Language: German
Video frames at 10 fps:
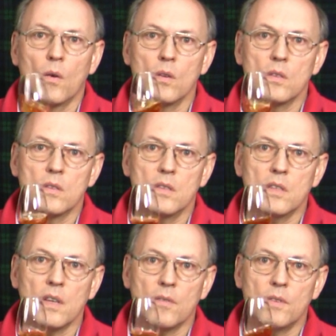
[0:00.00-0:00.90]
Und
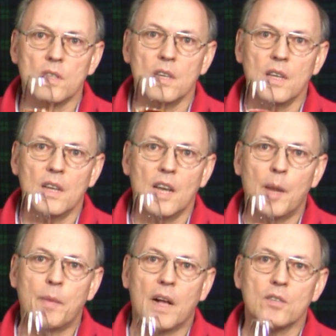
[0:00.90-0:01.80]
dieser Whisky
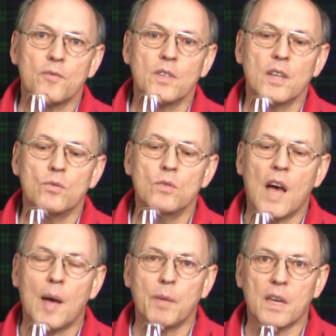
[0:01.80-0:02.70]
lebt also von der
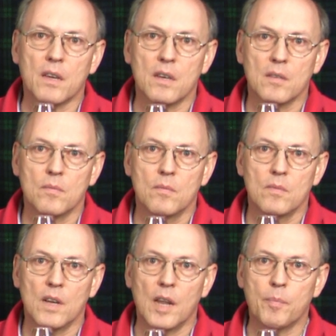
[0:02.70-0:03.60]
Dynamik.
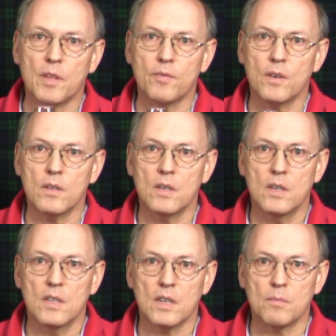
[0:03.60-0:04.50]
Der lebt davon,
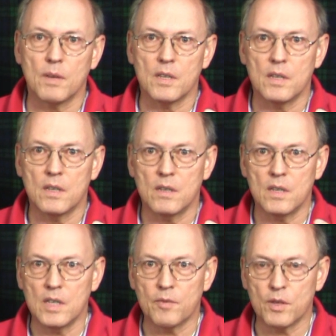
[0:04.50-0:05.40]
dass man
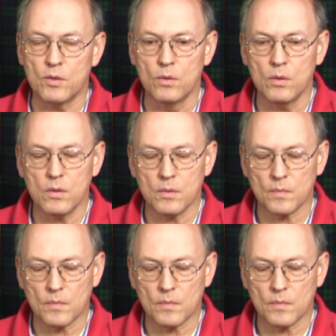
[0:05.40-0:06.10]
in der Verdünnung